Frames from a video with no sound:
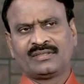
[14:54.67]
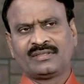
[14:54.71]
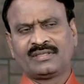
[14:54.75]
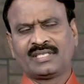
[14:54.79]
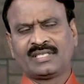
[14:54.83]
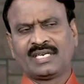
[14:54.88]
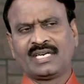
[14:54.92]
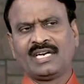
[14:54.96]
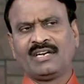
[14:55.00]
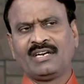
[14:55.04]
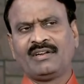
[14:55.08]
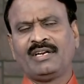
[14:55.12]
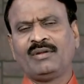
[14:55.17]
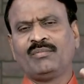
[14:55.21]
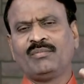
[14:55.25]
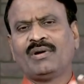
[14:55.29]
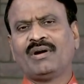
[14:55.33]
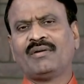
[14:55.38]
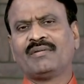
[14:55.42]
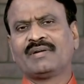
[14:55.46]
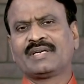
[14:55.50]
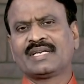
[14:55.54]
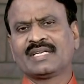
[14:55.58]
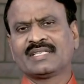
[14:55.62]
திருநெல்வேலி
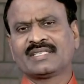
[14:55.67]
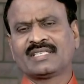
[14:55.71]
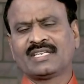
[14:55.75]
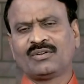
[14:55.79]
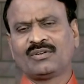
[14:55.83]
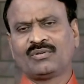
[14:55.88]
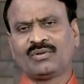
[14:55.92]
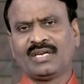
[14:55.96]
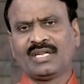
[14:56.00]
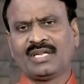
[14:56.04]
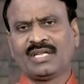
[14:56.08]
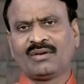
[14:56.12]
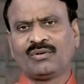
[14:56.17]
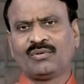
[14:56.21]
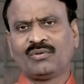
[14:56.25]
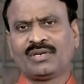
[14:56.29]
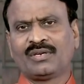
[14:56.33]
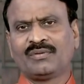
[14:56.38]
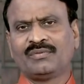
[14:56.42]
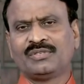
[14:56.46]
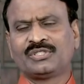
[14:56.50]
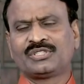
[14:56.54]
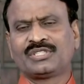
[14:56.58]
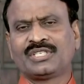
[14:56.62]
மாவட்டத்தில் உள்ள
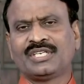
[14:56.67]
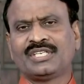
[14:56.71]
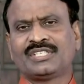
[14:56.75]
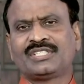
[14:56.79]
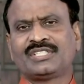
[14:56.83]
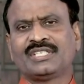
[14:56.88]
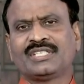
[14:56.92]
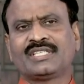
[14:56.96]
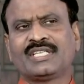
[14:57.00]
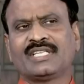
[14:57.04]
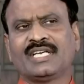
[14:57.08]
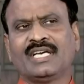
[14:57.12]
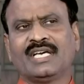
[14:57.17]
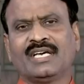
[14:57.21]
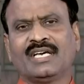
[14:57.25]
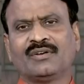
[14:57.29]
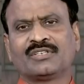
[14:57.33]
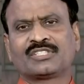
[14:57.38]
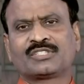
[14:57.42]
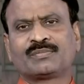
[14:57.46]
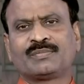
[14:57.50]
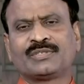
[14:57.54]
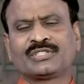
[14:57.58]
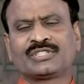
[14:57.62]
ஒரு விசேஷித்த
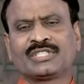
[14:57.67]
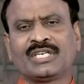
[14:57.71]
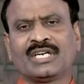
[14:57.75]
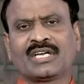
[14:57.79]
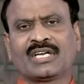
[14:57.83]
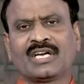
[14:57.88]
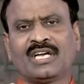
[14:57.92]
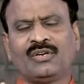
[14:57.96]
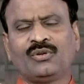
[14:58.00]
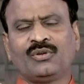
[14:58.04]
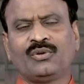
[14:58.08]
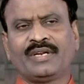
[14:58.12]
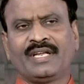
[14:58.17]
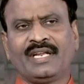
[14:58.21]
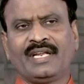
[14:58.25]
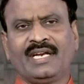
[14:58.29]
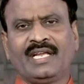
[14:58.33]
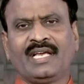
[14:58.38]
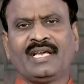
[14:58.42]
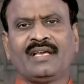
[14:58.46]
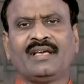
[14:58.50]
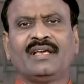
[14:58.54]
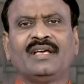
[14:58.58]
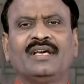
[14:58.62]
ஸ்பெஷல்
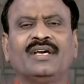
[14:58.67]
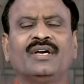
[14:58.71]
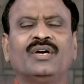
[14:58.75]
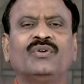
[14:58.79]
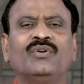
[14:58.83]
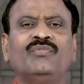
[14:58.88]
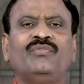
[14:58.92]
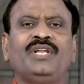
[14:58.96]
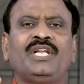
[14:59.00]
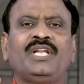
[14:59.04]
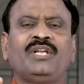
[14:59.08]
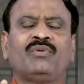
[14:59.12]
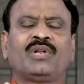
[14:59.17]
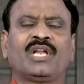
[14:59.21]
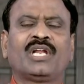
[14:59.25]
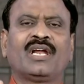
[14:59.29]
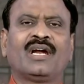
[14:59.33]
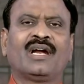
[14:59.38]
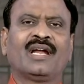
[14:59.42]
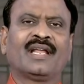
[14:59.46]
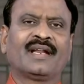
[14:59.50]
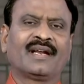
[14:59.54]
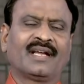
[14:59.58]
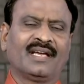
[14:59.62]
கல்லூரியிலே
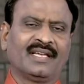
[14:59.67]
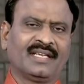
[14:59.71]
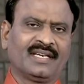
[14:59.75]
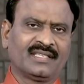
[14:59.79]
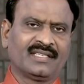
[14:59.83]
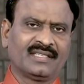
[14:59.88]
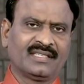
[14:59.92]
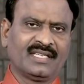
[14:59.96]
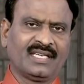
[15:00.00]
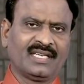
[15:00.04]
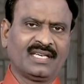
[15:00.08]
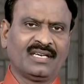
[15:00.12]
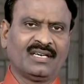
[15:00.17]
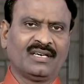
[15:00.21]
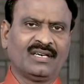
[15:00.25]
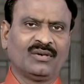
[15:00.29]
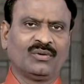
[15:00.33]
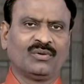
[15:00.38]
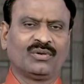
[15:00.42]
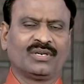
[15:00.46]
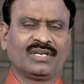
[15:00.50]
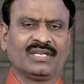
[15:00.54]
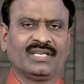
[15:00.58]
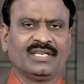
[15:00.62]
விரிவுரையாளராக இருந்த
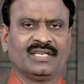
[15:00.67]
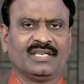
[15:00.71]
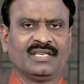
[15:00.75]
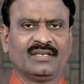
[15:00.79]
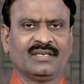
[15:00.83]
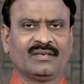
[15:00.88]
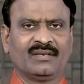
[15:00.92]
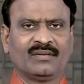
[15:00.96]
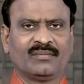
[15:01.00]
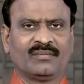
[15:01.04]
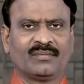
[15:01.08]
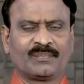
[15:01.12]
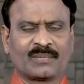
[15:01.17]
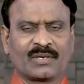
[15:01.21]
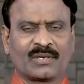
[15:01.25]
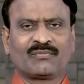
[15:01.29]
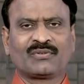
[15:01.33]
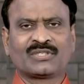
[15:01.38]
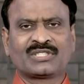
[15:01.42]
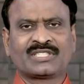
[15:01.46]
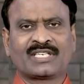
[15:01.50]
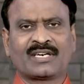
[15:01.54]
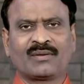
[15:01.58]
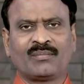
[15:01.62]
ஒரு
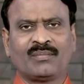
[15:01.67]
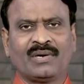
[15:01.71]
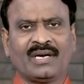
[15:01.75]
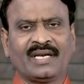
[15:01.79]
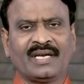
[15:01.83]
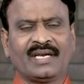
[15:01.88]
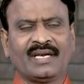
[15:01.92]
ப்ரொஃபஸர் அம்மா